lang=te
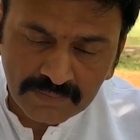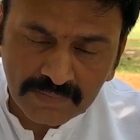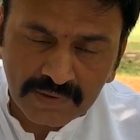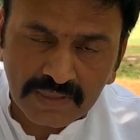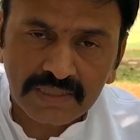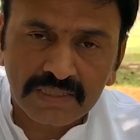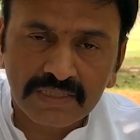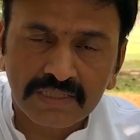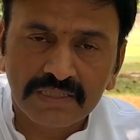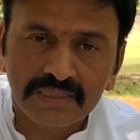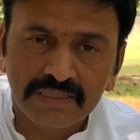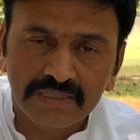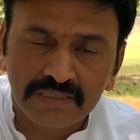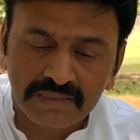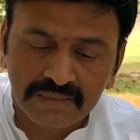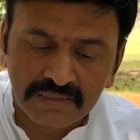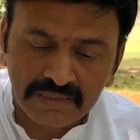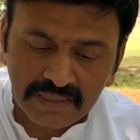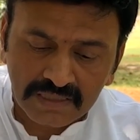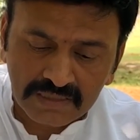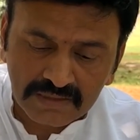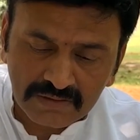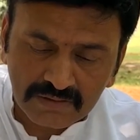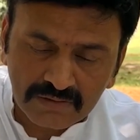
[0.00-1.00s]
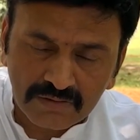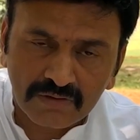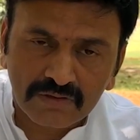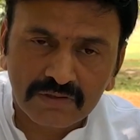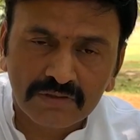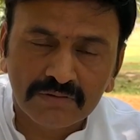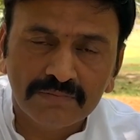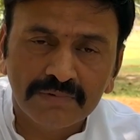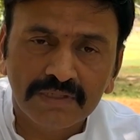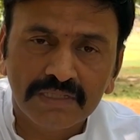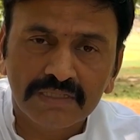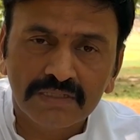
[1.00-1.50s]
మిమ్మల్ని నడి
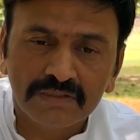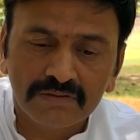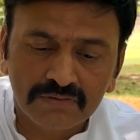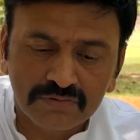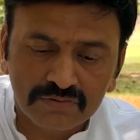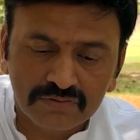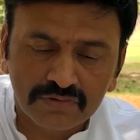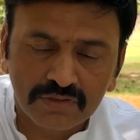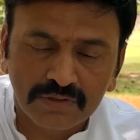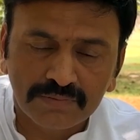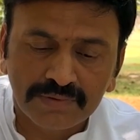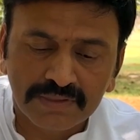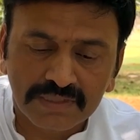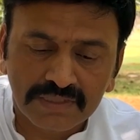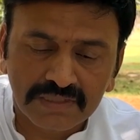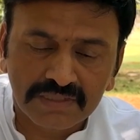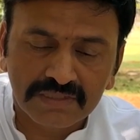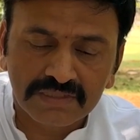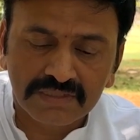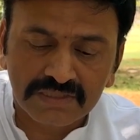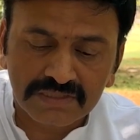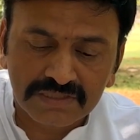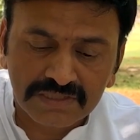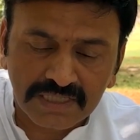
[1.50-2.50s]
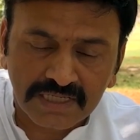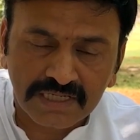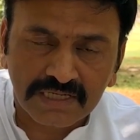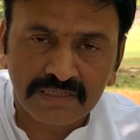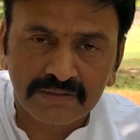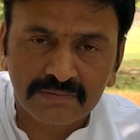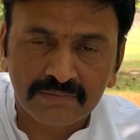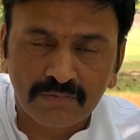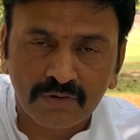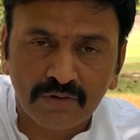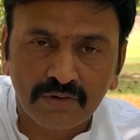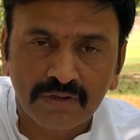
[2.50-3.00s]
రోడ్డు మీద నుంచోబెట్టింది
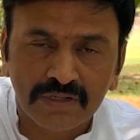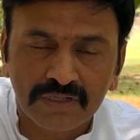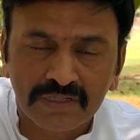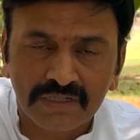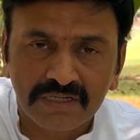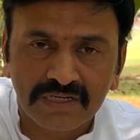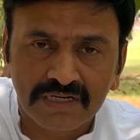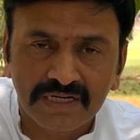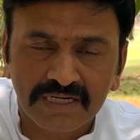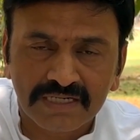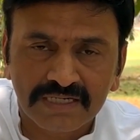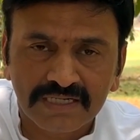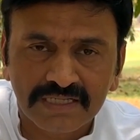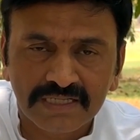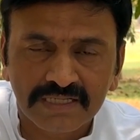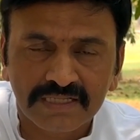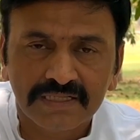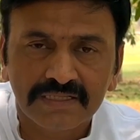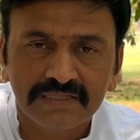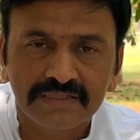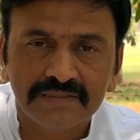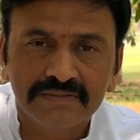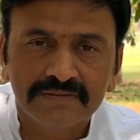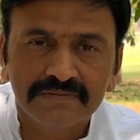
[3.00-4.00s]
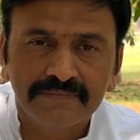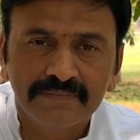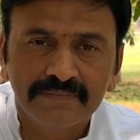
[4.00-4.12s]
జగన్మోహన్ రెడ్డి